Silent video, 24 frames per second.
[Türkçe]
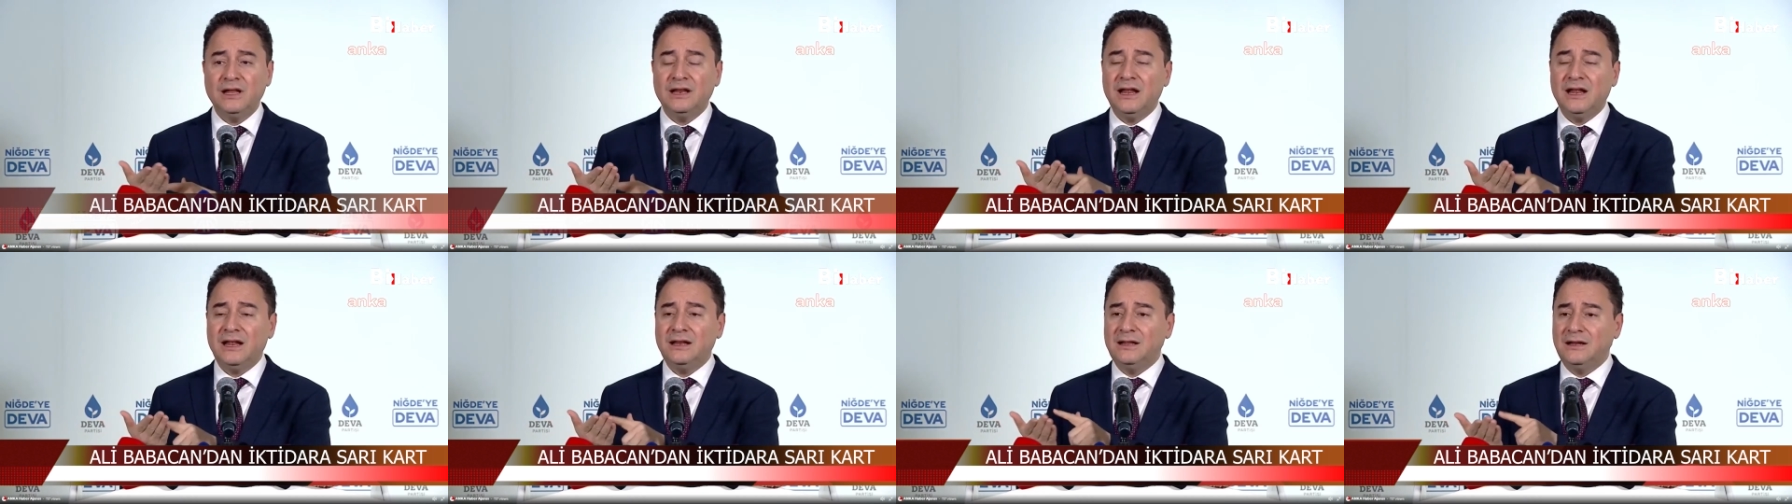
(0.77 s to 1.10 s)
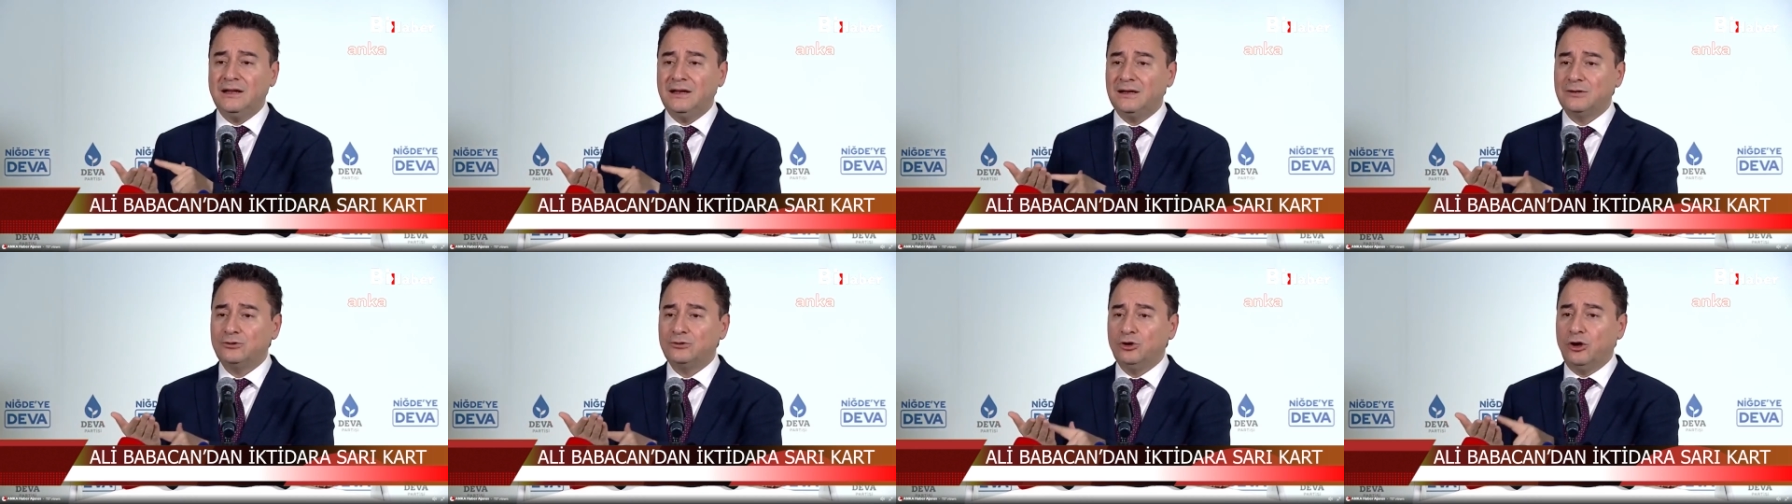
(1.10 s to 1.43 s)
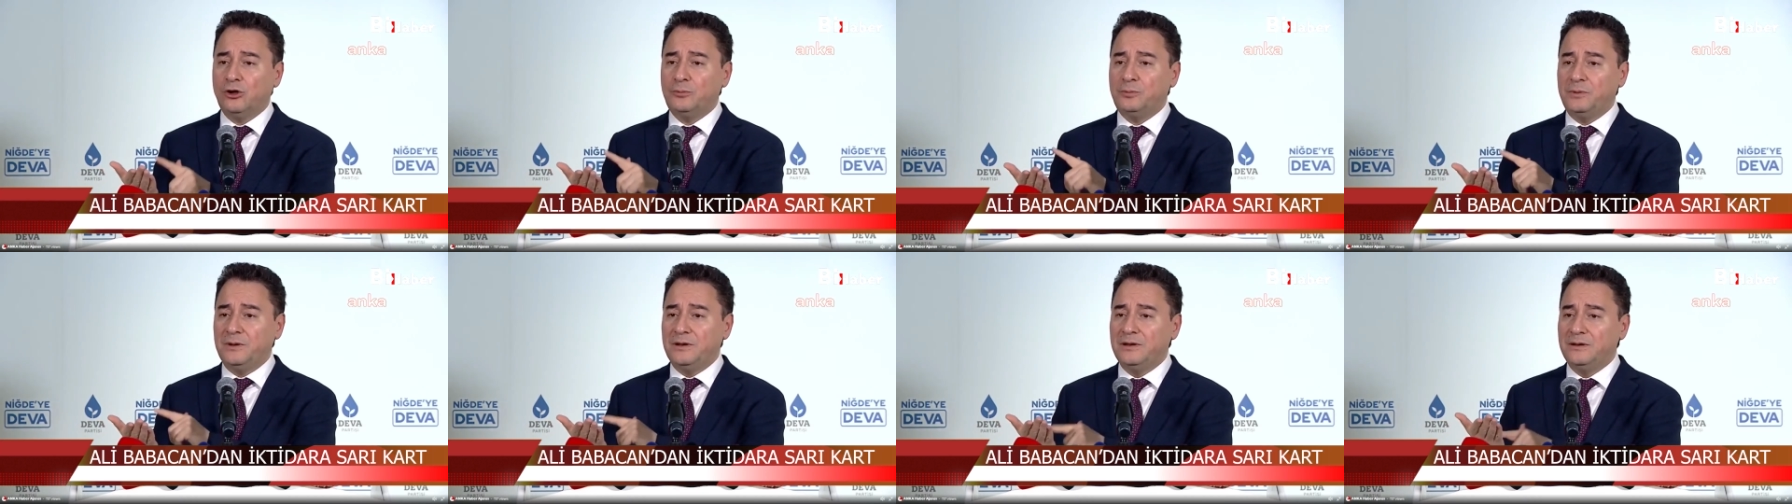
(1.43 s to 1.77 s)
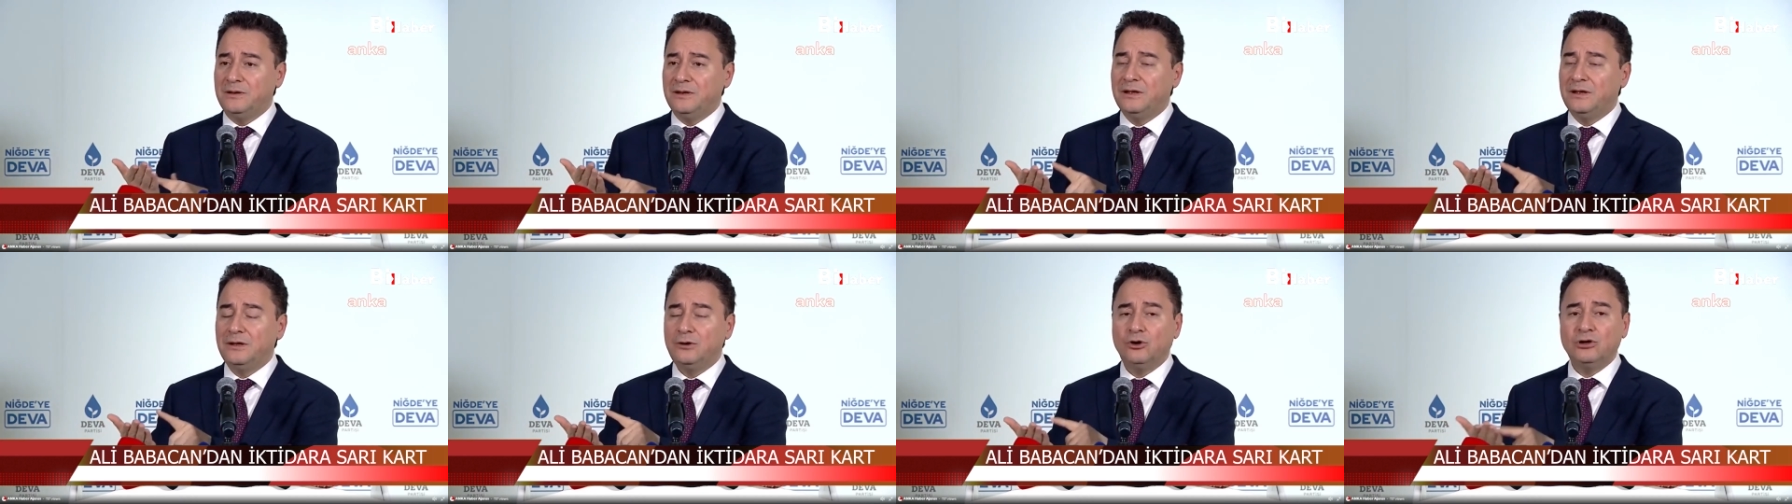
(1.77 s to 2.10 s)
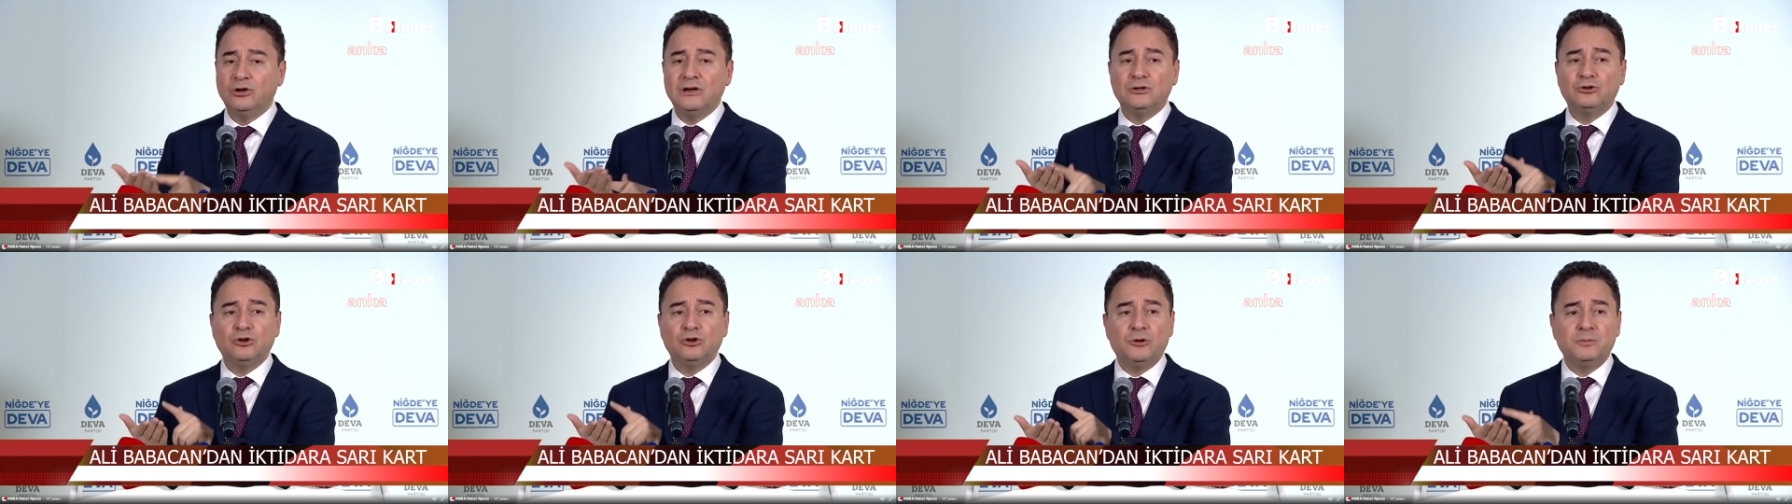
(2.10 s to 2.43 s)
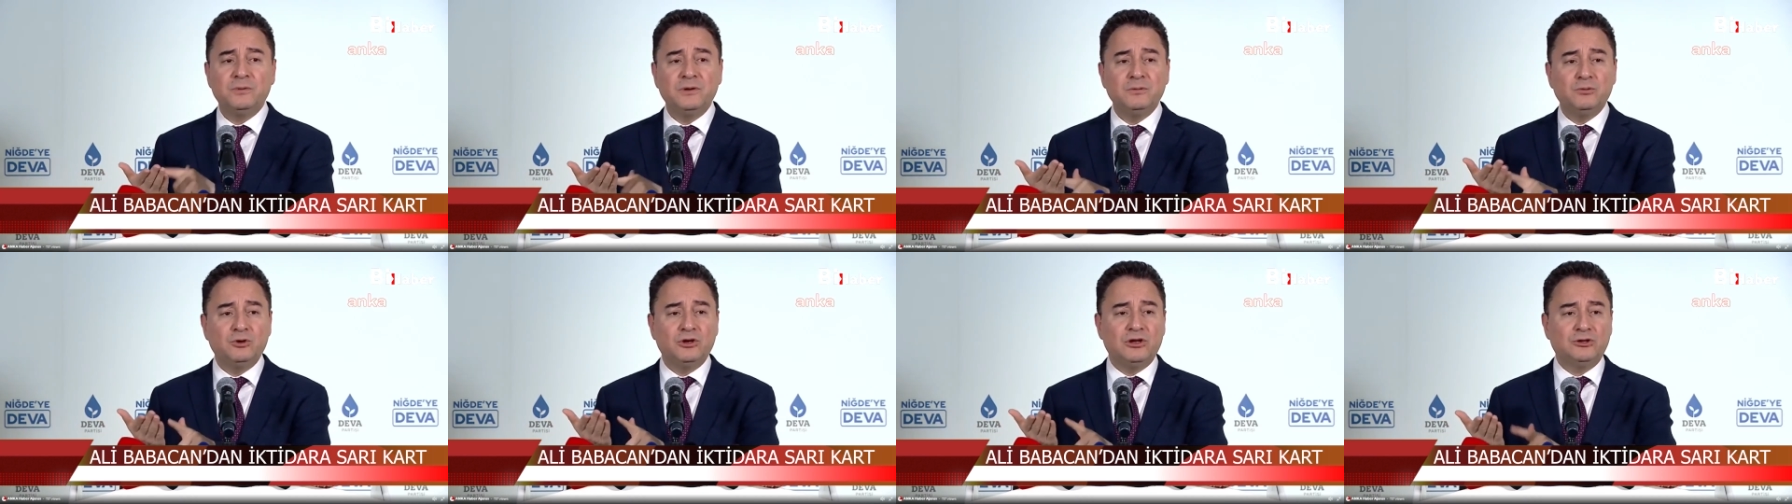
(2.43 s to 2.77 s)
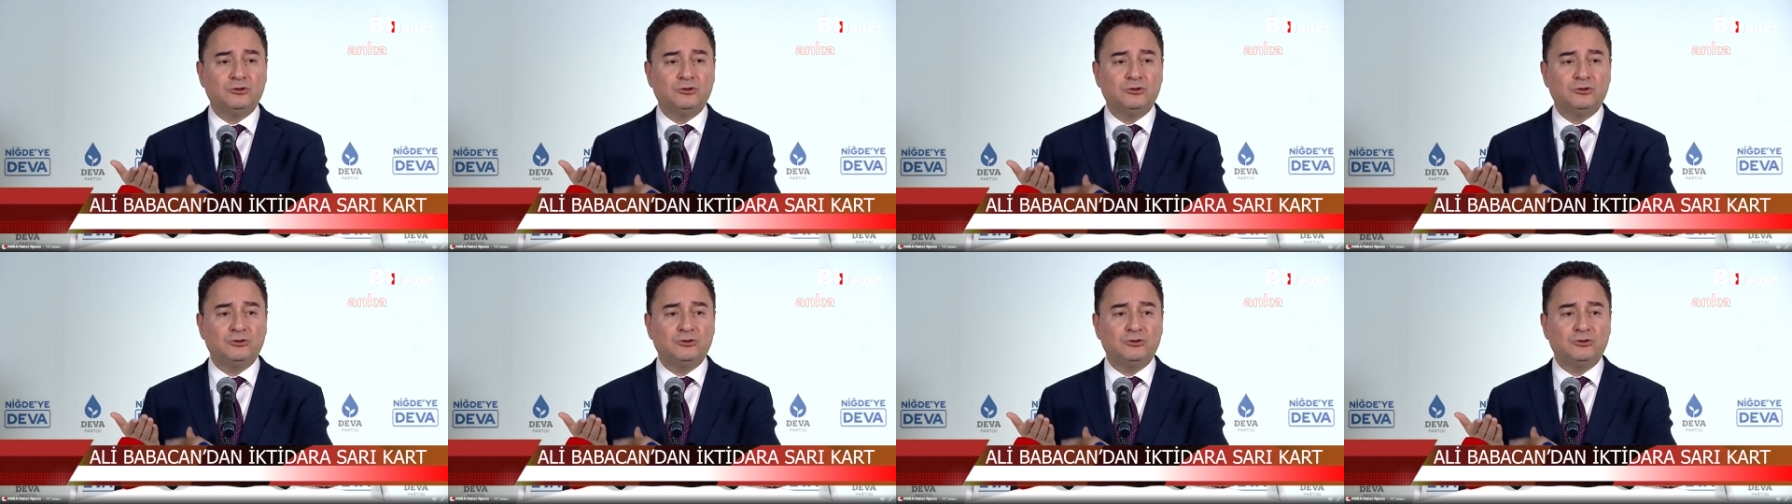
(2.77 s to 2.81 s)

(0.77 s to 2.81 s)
neler neler. Torpil. Ona torpil,